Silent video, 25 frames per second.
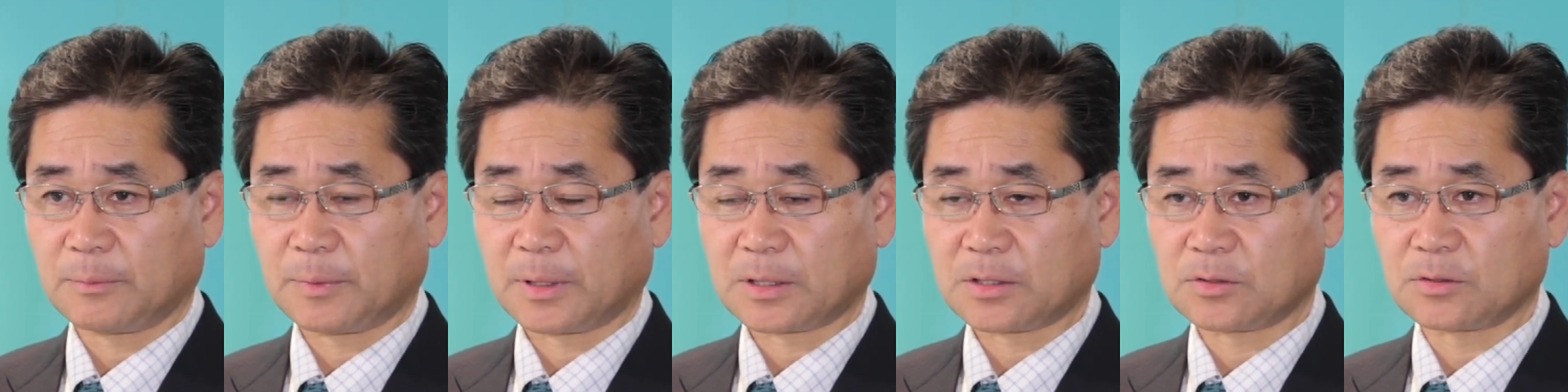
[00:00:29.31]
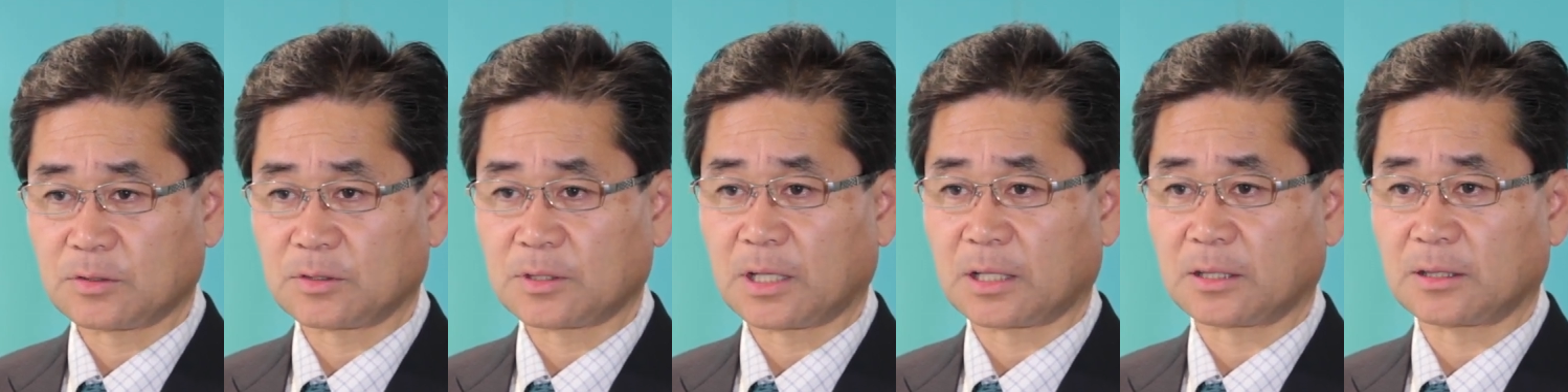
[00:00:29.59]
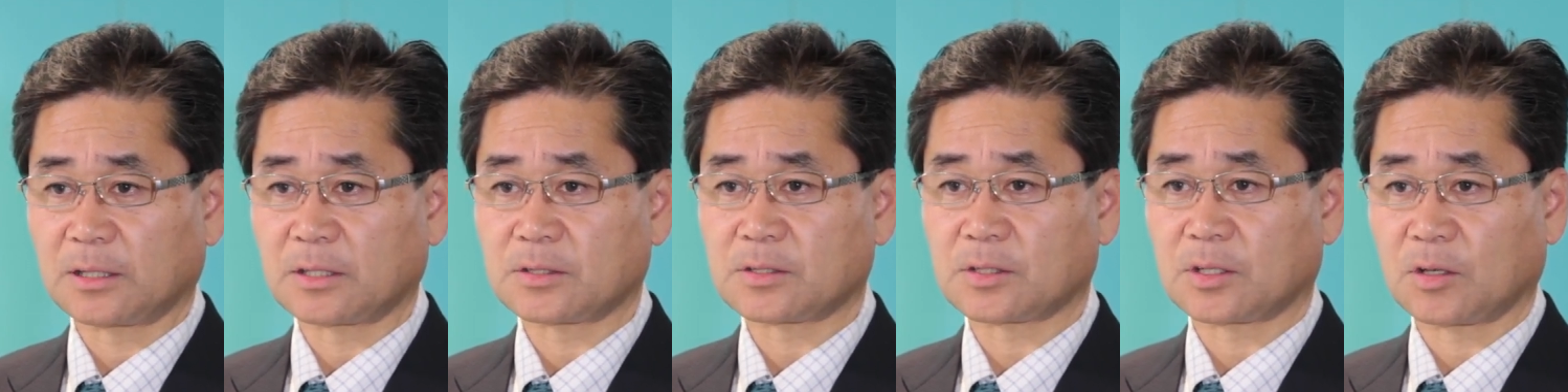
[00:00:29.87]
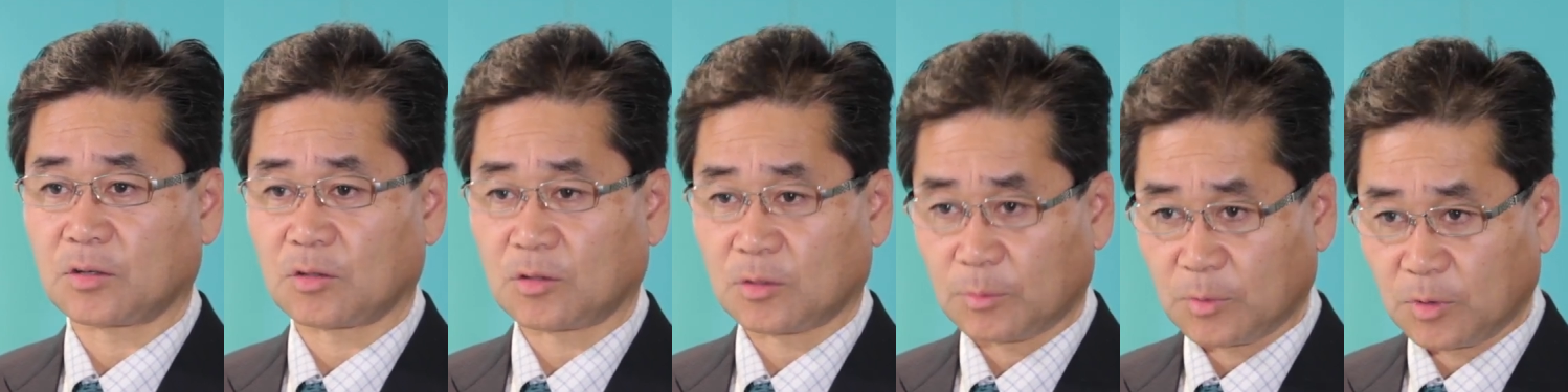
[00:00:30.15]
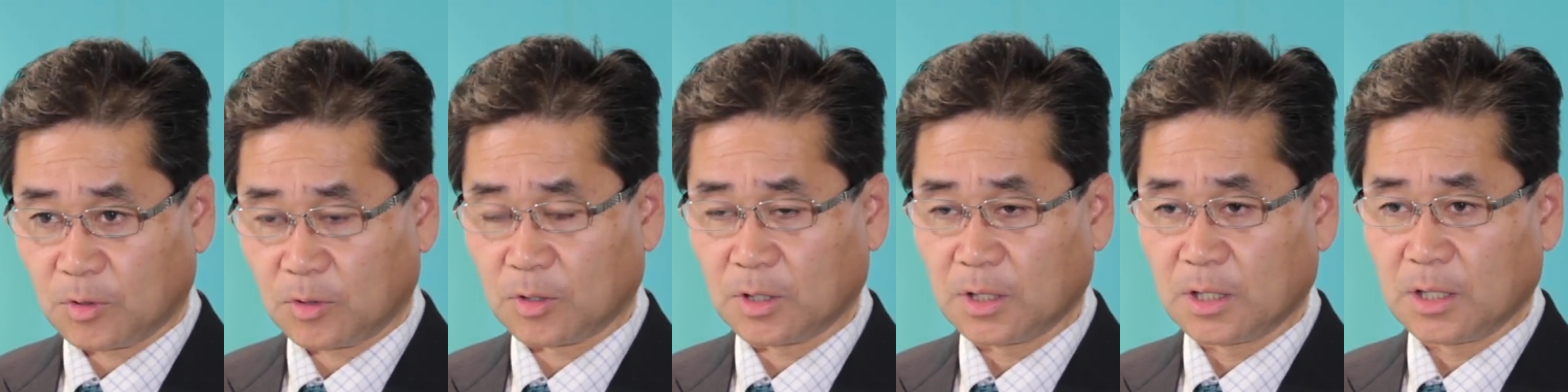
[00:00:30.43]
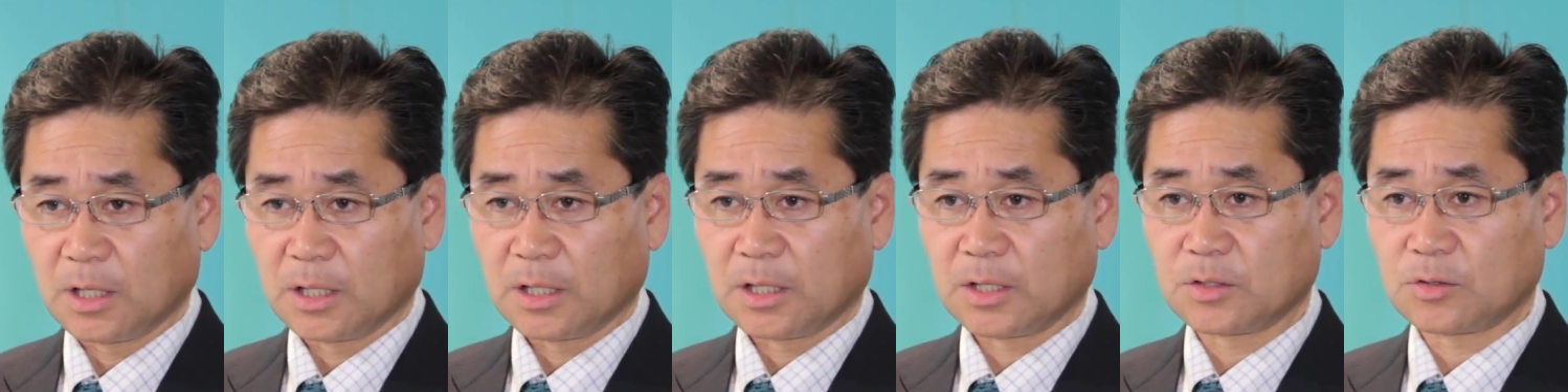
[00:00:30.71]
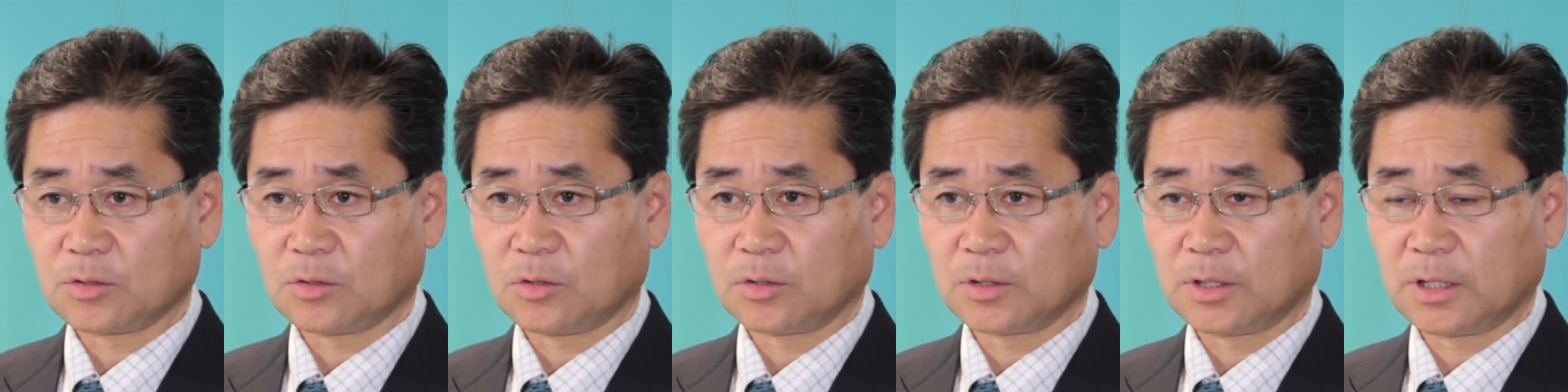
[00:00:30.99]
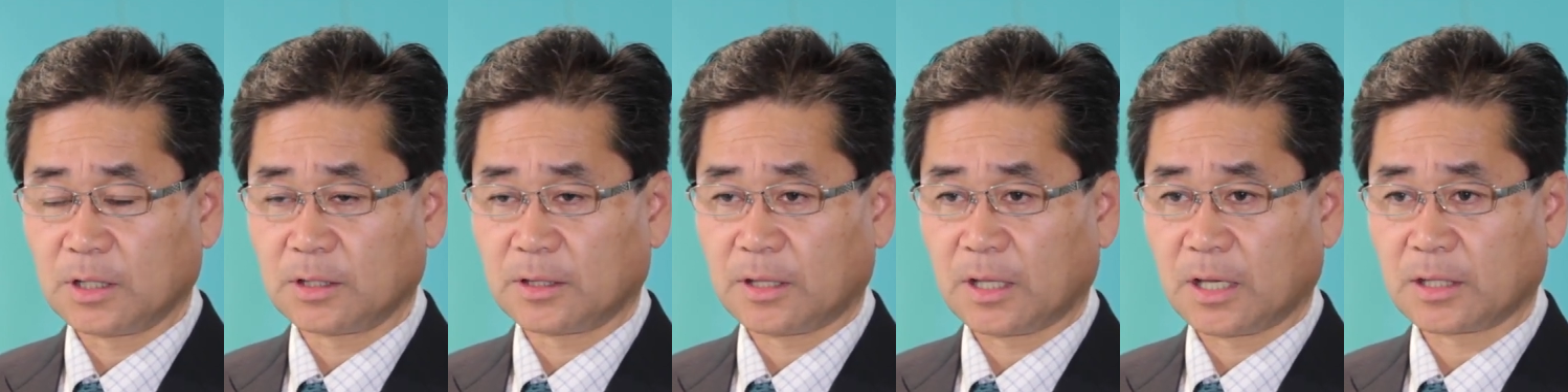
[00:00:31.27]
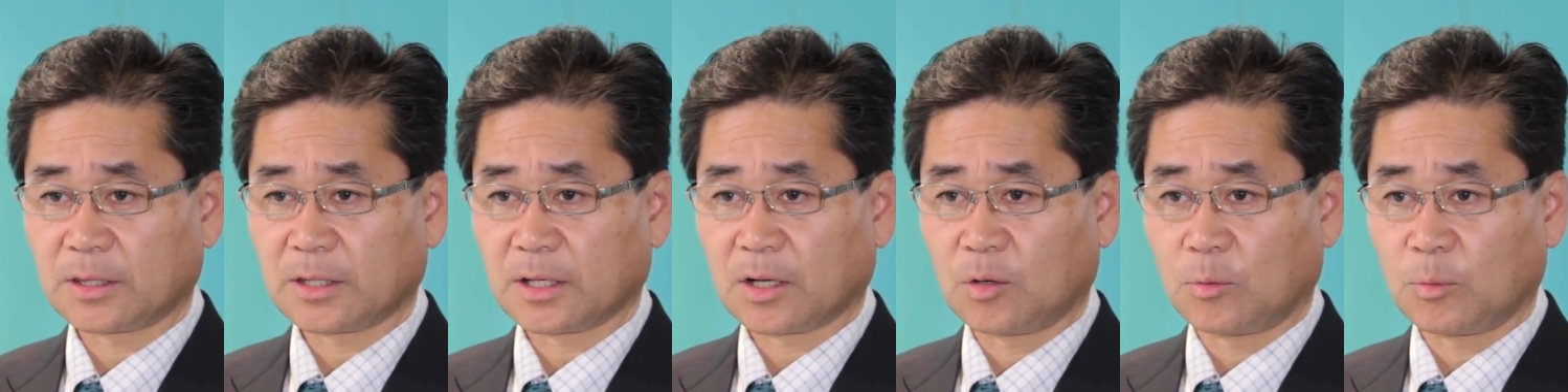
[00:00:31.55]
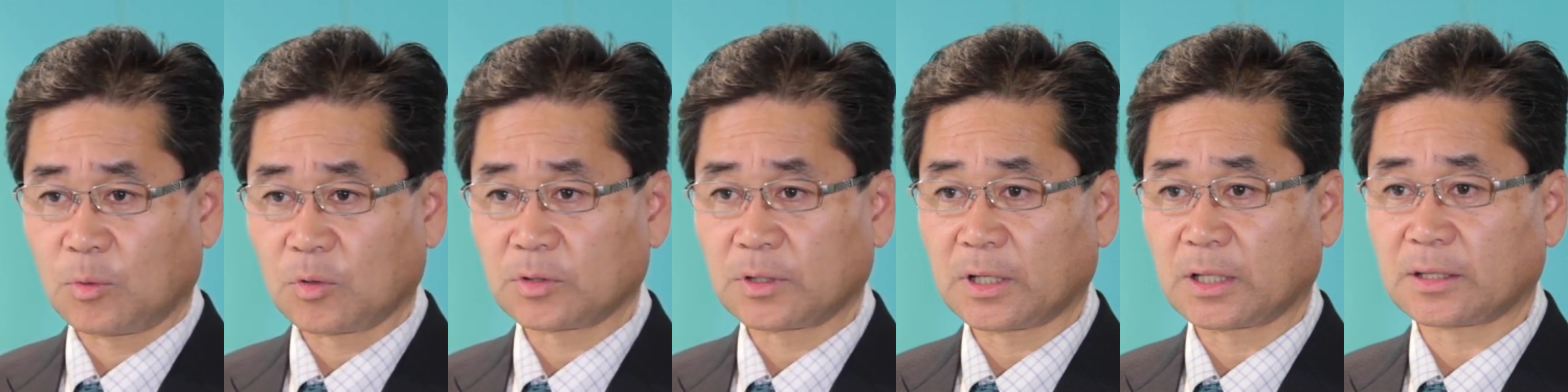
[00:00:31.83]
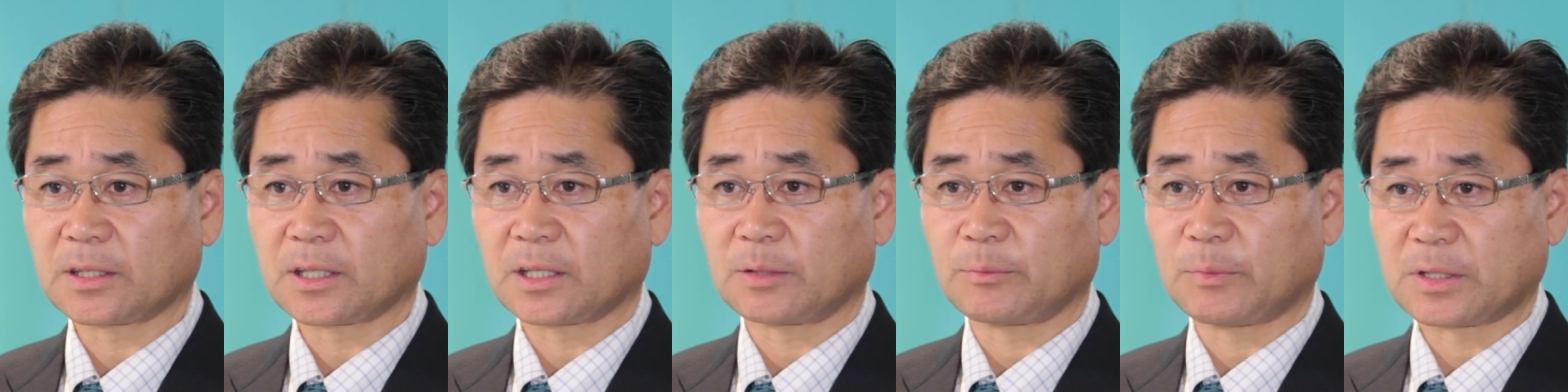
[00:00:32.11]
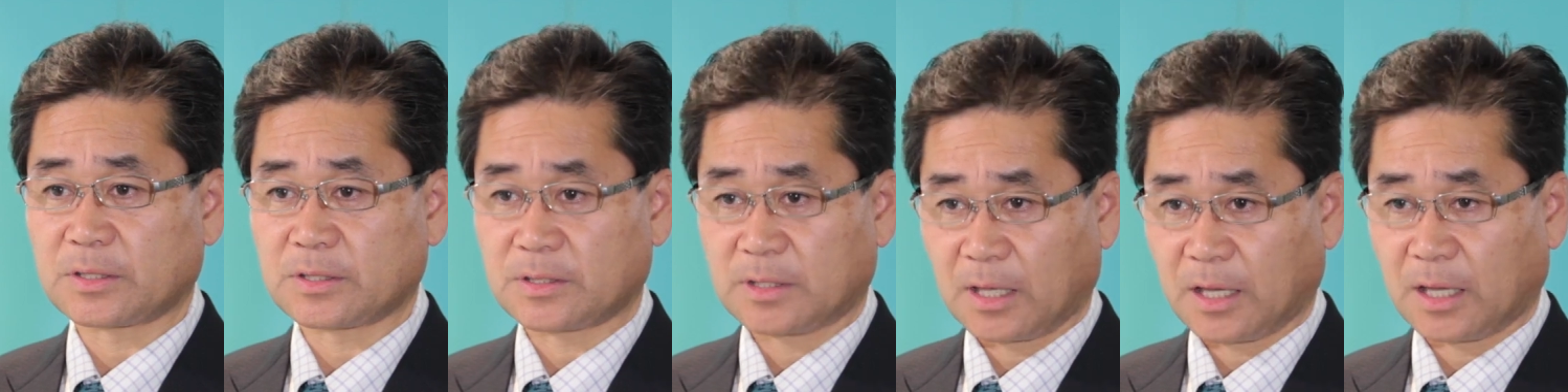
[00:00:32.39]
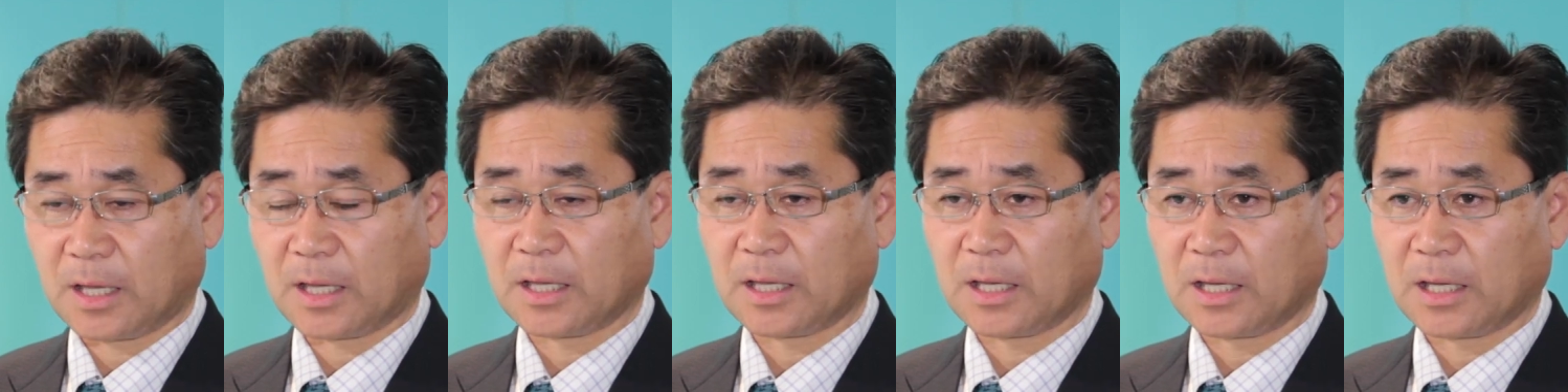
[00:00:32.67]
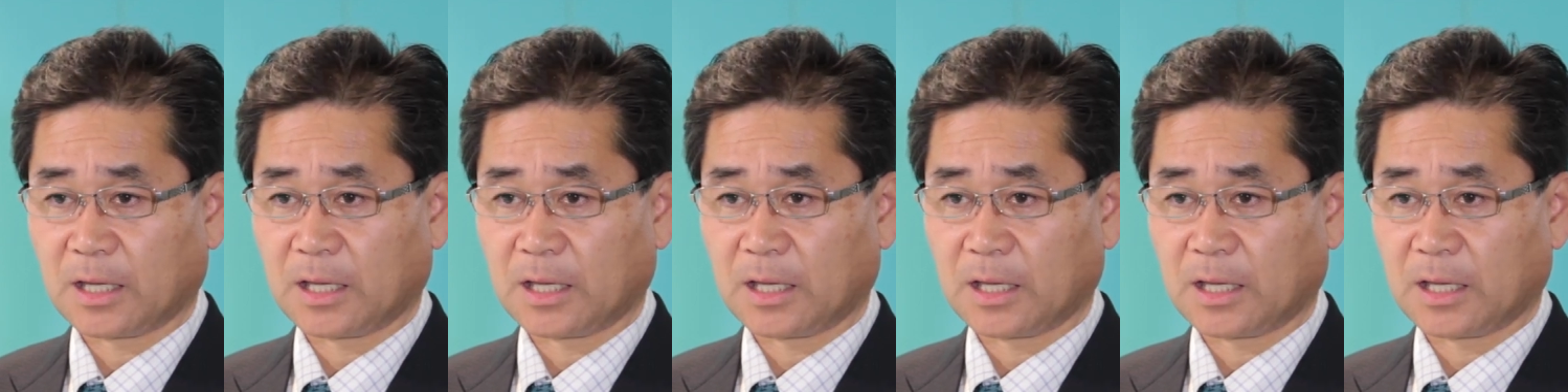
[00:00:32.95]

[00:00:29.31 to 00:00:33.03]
まあ、済んだんですけれども非常にデータが重くなってきまして、